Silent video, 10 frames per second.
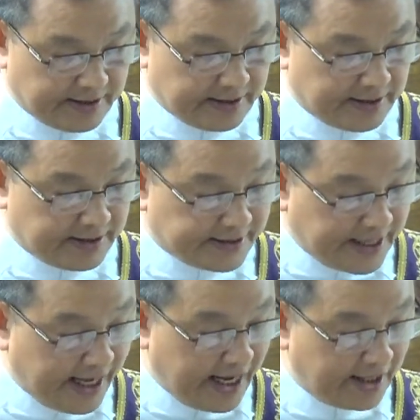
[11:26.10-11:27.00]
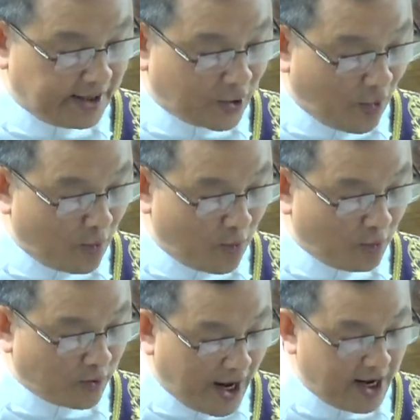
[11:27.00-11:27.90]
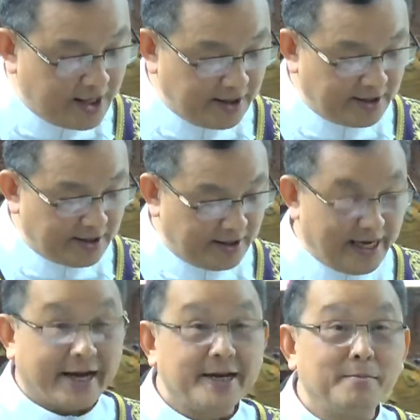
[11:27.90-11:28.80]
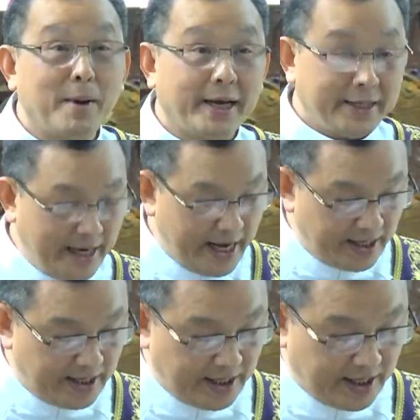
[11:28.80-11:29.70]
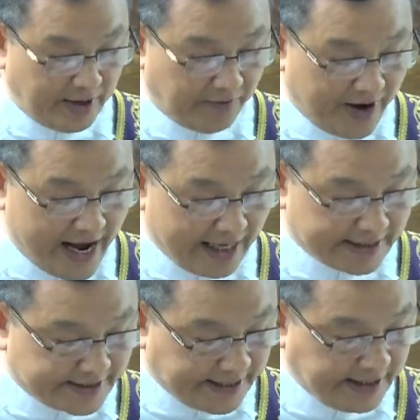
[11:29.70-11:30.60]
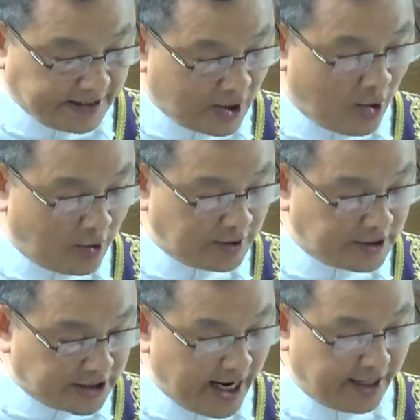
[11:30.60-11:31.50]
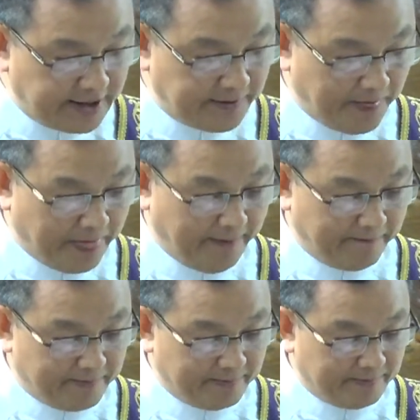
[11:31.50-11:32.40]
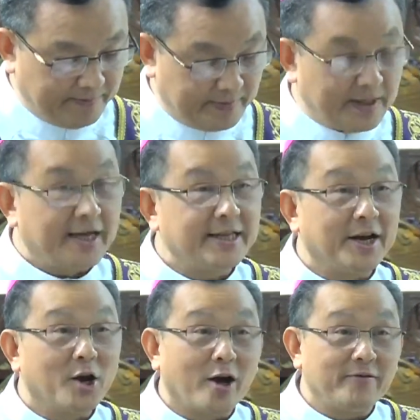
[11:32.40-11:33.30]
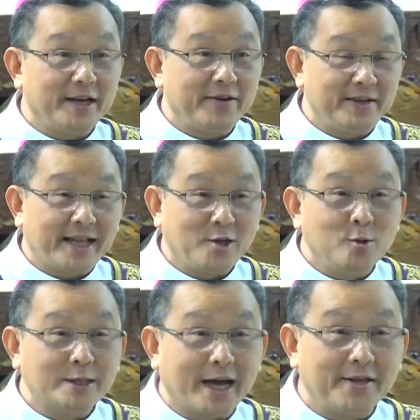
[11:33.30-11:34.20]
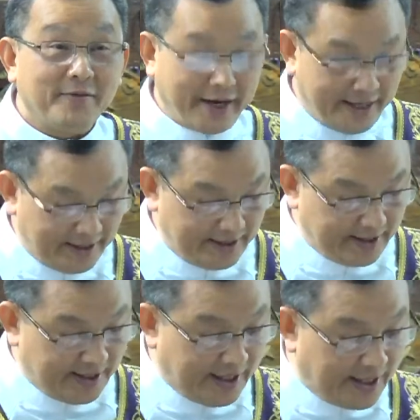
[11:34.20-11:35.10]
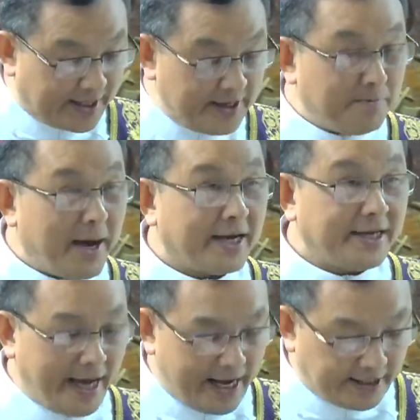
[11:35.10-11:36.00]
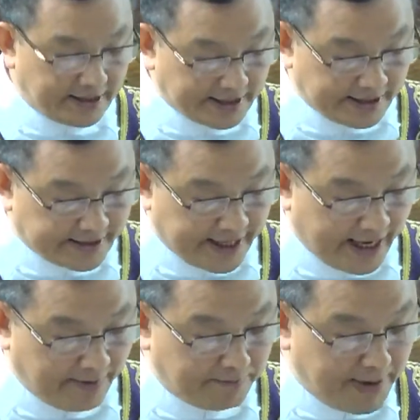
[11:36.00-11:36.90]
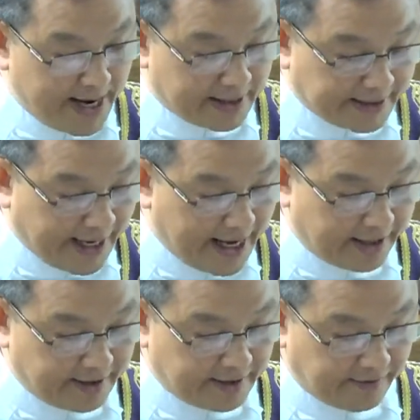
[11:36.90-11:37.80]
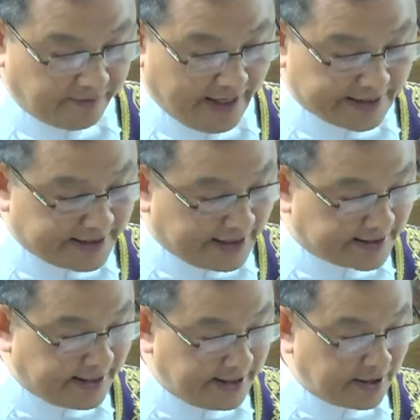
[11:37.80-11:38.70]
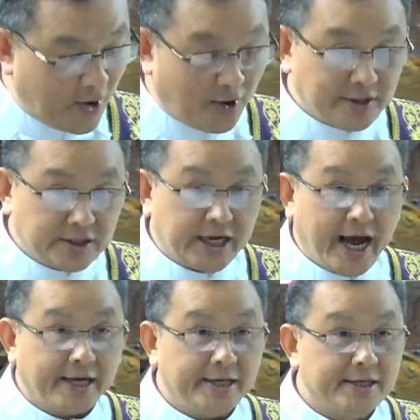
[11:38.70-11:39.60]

sẽ thụ thai là Đức Maria và sinh con trai. Thiên thần nói với với Thánh Giuse như vậy đó. Đức Maria sẽ mang thai và sẽ sinh con trai